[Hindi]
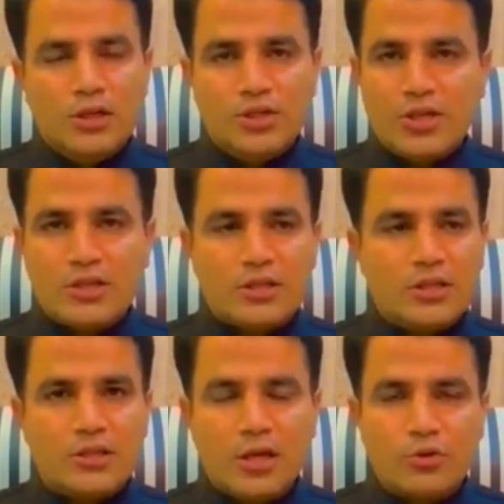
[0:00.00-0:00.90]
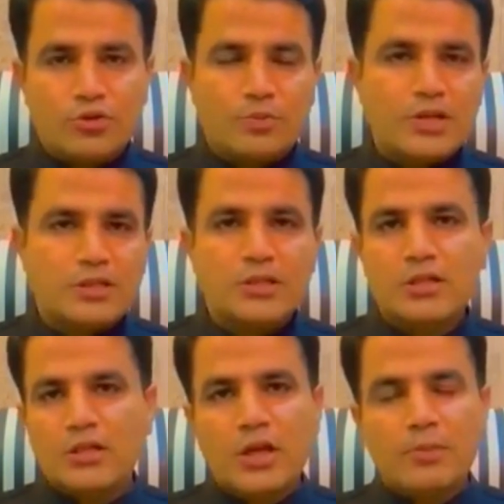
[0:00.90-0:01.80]
इजाज़त दी जाए कोई स्पेस दी
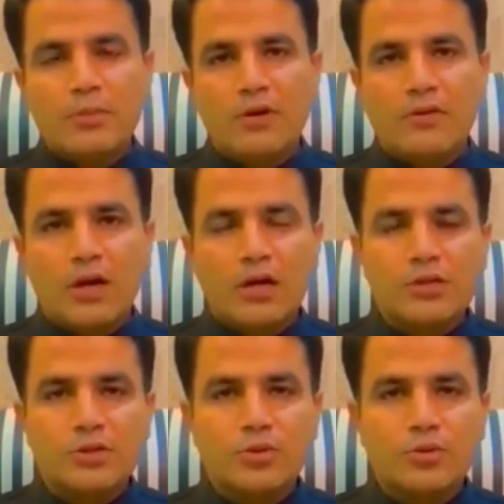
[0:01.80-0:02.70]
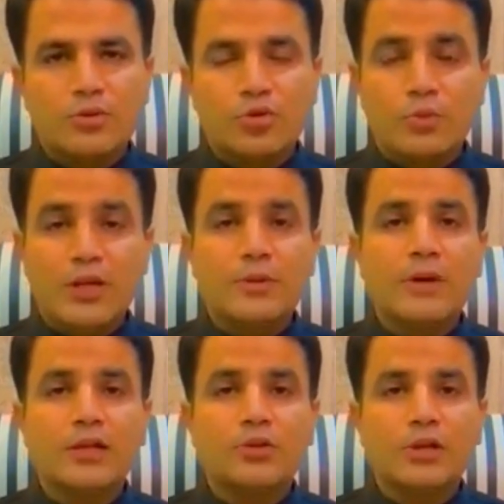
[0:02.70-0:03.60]
जाए जहाँ पर मैं वॉक कर सकूँ तो पहली
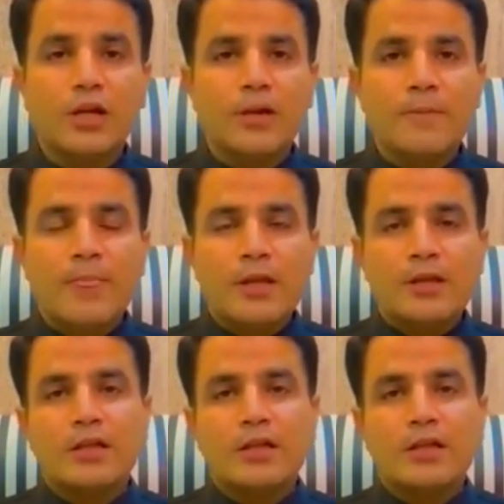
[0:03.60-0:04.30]
बात तो ये है कि